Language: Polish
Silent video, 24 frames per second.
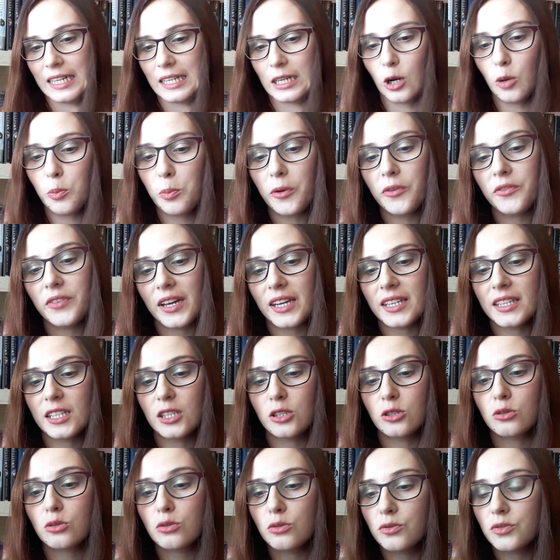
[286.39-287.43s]
Opowiada
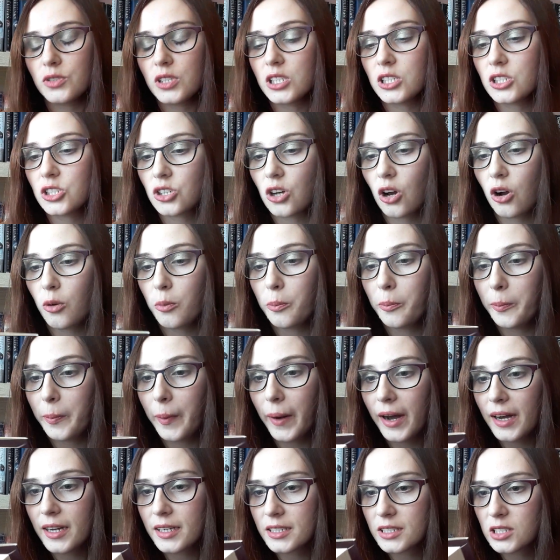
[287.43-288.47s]
również o
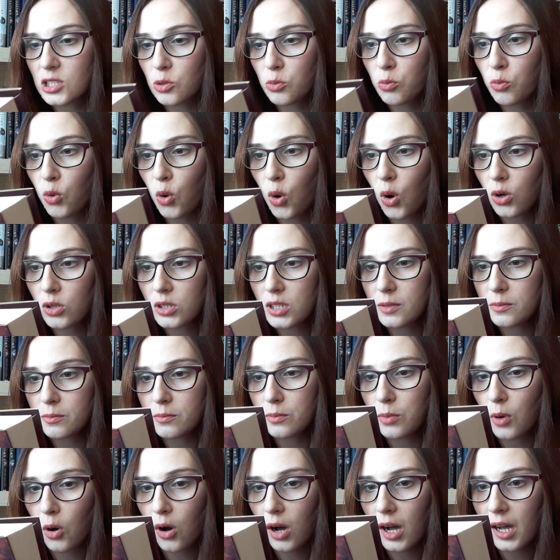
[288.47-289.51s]
bardzo młodym
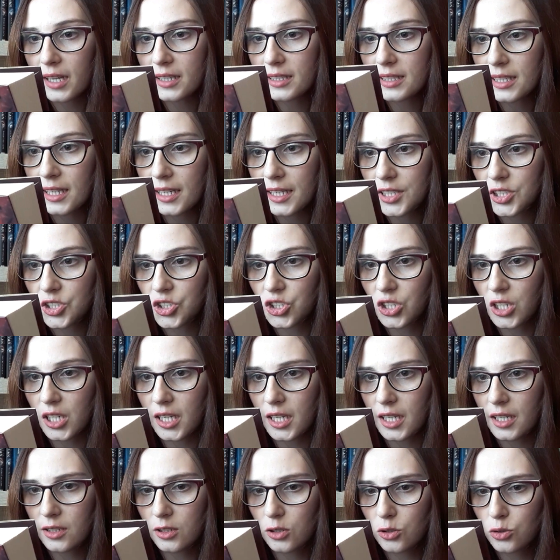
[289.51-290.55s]

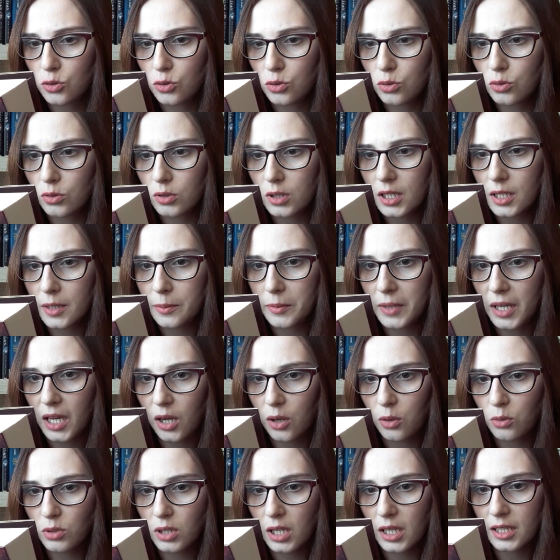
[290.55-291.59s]
bohaterze, który
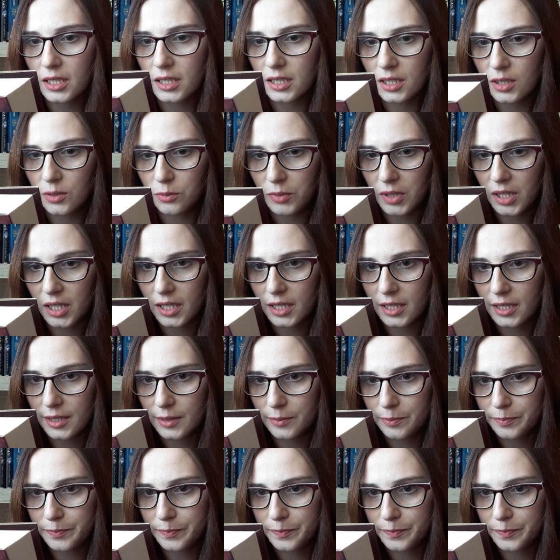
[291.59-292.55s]
miał na imię.